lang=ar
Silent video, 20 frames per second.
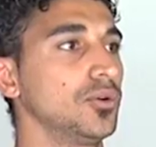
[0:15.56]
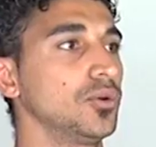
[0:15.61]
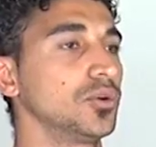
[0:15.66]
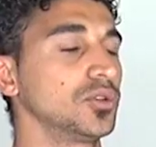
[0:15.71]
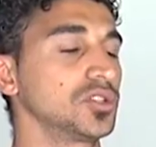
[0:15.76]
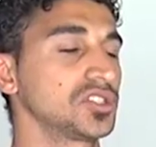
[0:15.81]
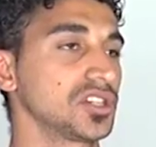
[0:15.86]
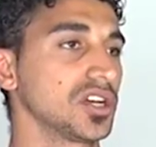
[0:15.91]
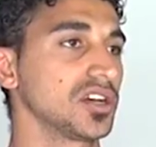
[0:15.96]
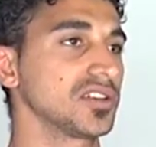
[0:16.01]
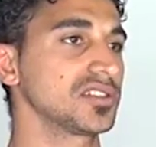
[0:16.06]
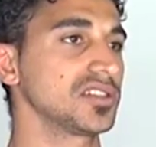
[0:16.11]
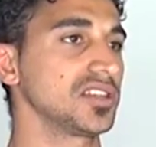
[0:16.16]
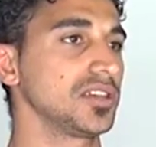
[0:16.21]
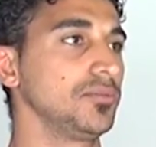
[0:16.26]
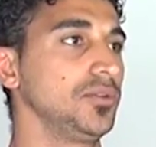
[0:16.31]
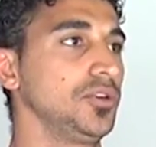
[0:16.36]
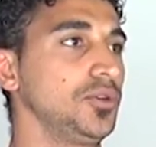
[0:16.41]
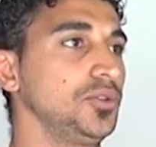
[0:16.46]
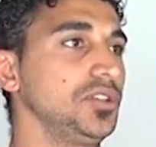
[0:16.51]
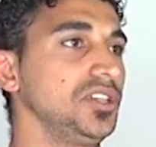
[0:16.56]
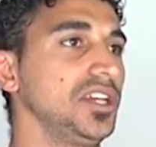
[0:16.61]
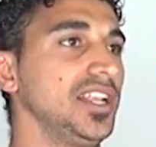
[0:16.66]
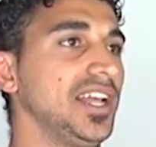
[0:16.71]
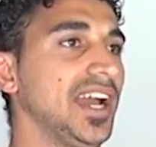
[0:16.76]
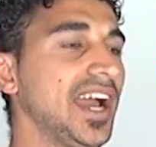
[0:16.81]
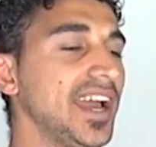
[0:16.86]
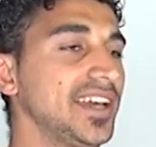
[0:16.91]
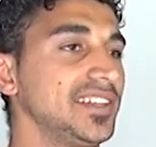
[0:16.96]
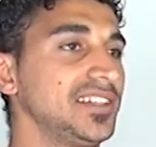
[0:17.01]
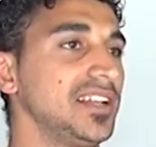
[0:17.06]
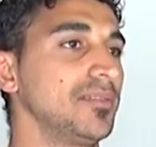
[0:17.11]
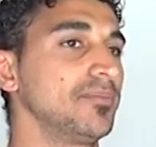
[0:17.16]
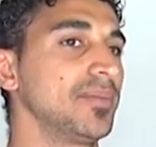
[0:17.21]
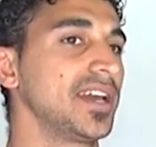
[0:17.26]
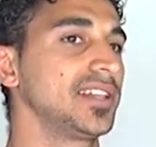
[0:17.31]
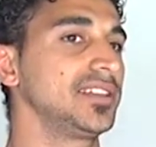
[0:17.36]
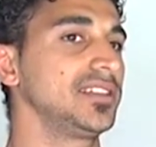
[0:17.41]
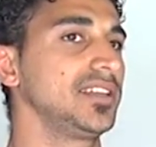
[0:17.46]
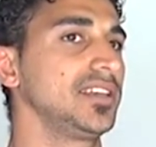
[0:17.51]
هو الشخصي بيعود إلي عائد
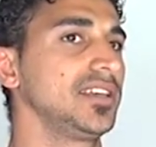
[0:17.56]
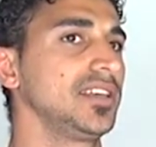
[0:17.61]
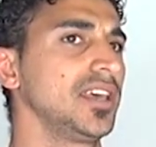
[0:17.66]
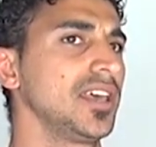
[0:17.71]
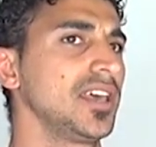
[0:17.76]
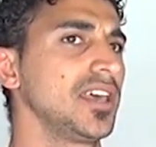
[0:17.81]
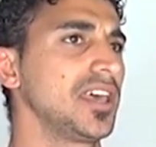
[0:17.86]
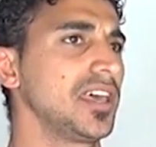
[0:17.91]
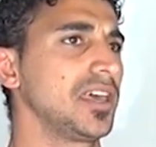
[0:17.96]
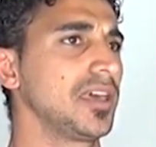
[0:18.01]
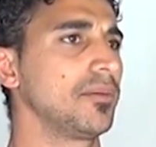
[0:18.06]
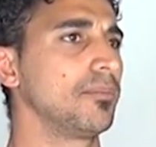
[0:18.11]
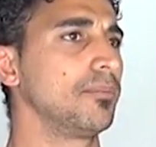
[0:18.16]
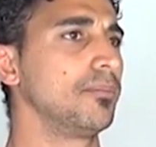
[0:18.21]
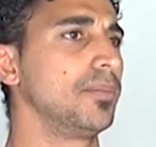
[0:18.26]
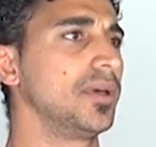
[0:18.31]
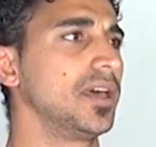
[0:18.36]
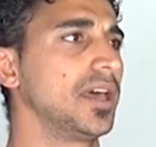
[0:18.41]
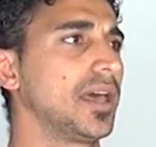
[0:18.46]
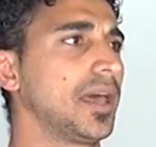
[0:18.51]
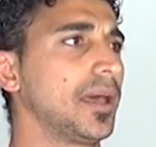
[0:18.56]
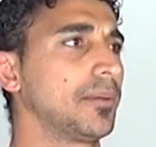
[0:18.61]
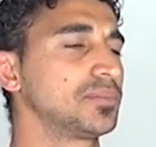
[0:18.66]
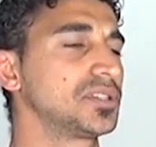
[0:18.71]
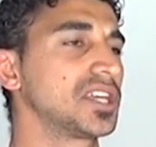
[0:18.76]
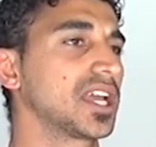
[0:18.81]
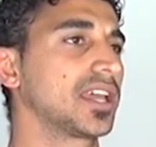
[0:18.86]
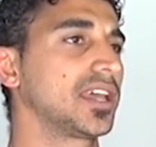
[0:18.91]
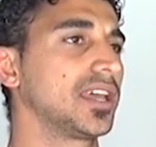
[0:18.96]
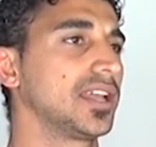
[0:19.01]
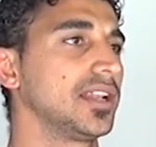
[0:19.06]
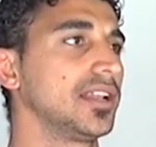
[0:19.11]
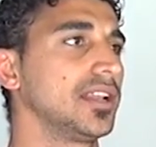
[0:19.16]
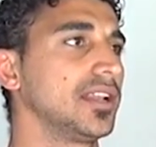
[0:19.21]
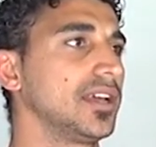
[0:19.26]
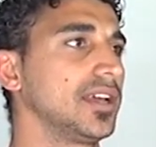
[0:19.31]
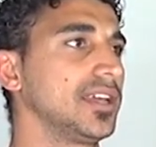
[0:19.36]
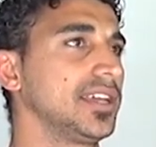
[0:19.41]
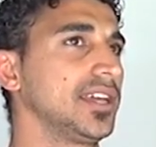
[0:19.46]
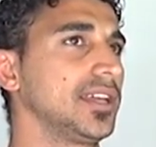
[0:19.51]
المادي بشكل
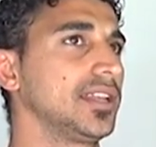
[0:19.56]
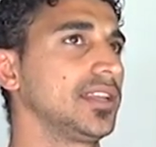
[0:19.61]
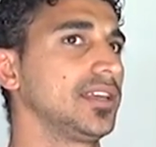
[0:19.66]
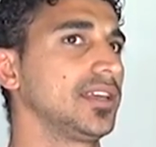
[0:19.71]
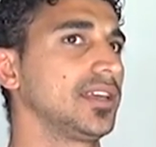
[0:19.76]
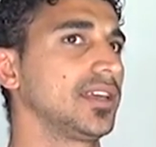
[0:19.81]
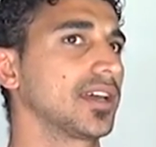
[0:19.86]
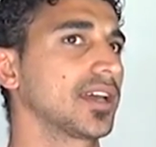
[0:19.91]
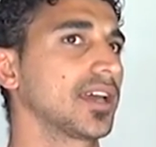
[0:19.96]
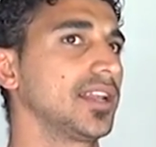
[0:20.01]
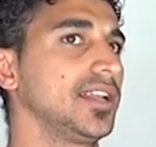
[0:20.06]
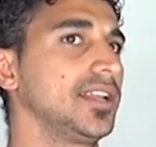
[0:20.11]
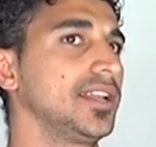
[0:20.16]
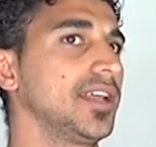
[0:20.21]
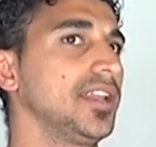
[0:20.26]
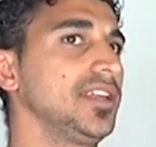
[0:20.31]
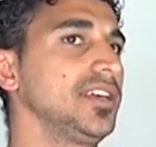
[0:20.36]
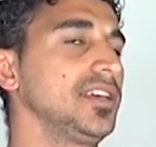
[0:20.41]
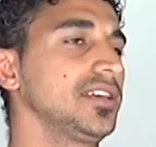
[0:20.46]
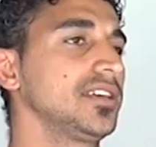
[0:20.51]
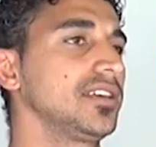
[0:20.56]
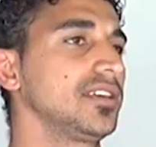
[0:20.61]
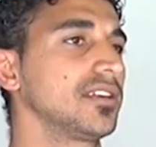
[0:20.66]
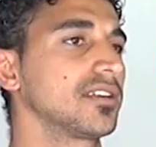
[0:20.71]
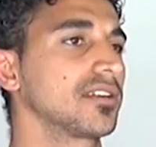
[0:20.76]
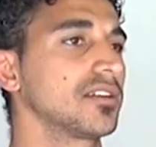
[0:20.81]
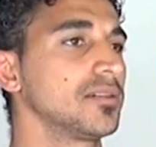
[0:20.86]
يعني خلينا نحكي